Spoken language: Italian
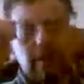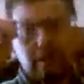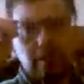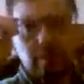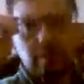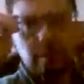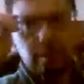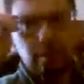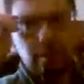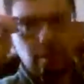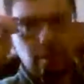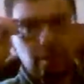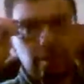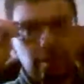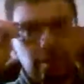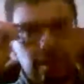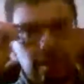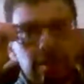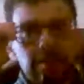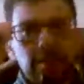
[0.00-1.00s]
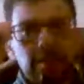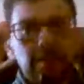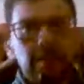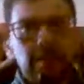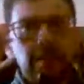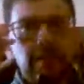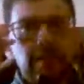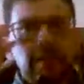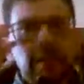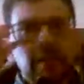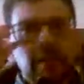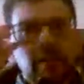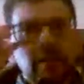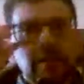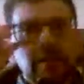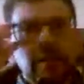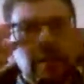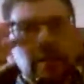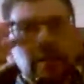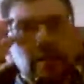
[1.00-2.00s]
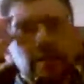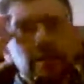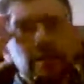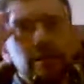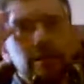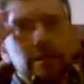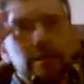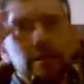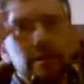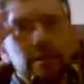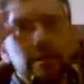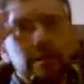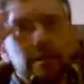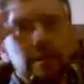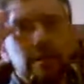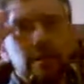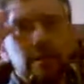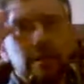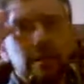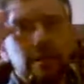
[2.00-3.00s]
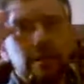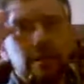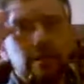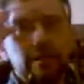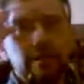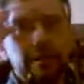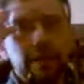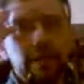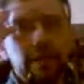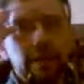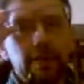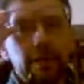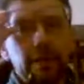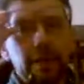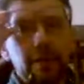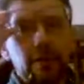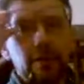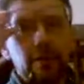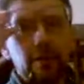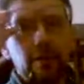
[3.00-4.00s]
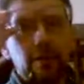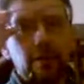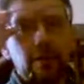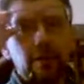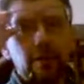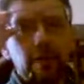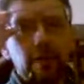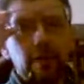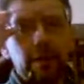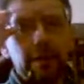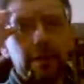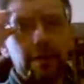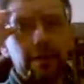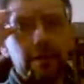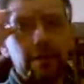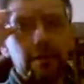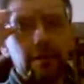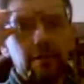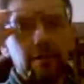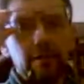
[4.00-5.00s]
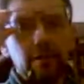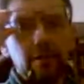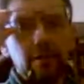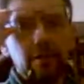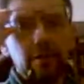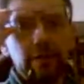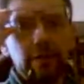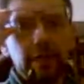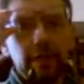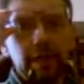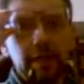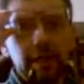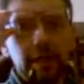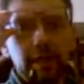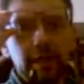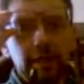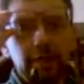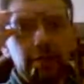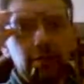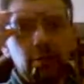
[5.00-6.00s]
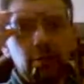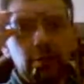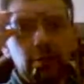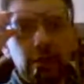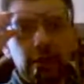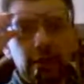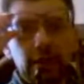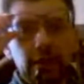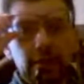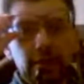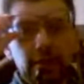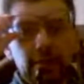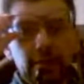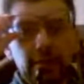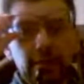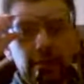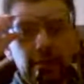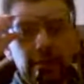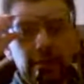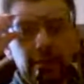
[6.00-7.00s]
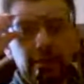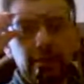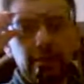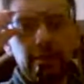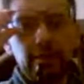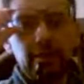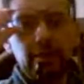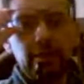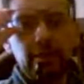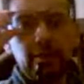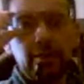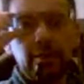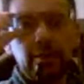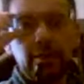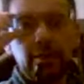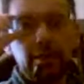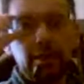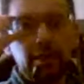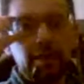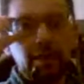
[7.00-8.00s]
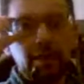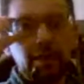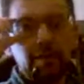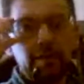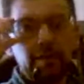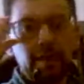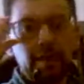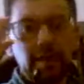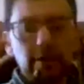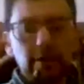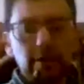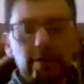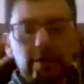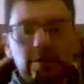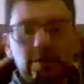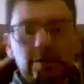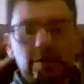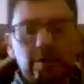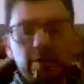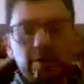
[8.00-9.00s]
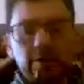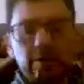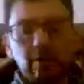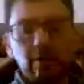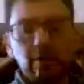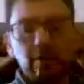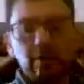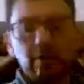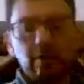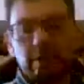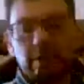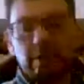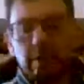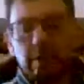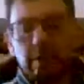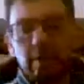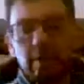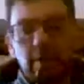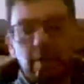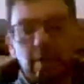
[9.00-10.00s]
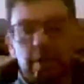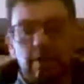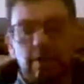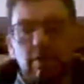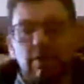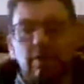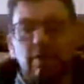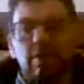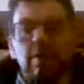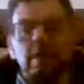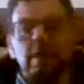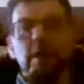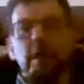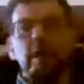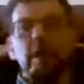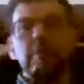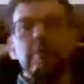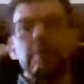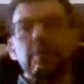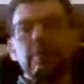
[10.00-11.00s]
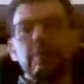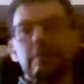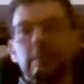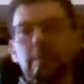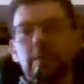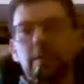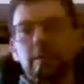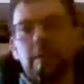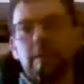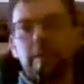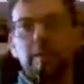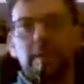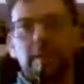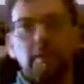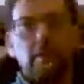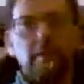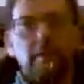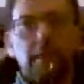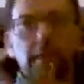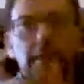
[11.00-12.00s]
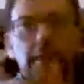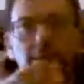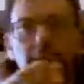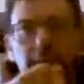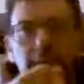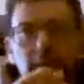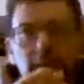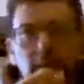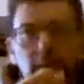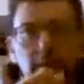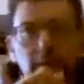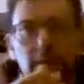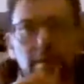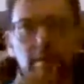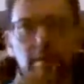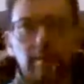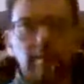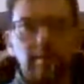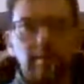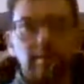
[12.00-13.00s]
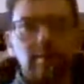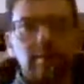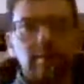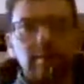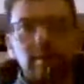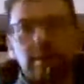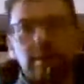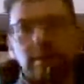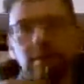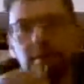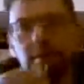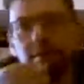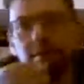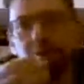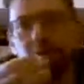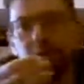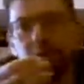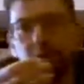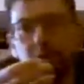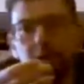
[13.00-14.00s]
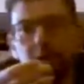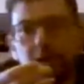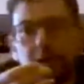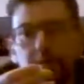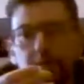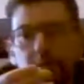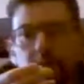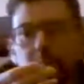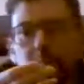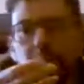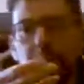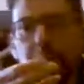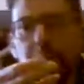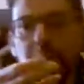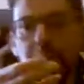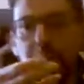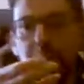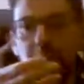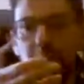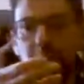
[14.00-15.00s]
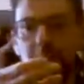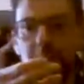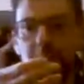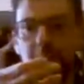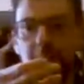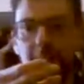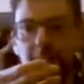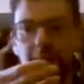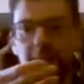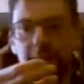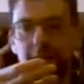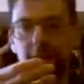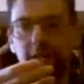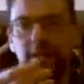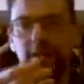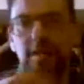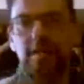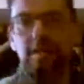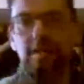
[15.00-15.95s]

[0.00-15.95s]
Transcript: ci sono dei giorni che per vedere da lontano devo vedere meglio con la parte di sotto che della lettura e per vedere vicino perché io avevo fatto che io leggo a mezzo metro da me non è che leggo con con il libro appiccicato alla faccia